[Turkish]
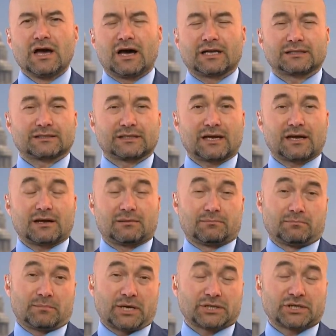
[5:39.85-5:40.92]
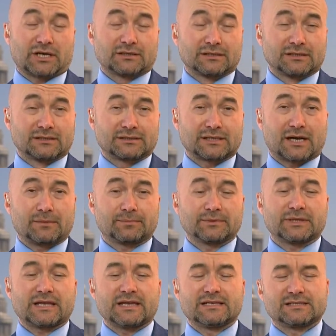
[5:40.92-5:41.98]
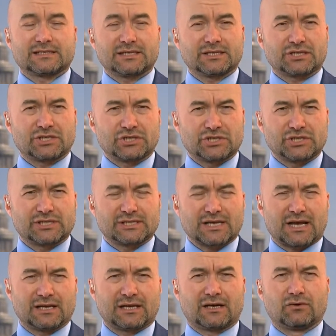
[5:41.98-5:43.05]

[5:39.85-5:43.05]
Hatta Başkan Donald Trump'ın eski kişisel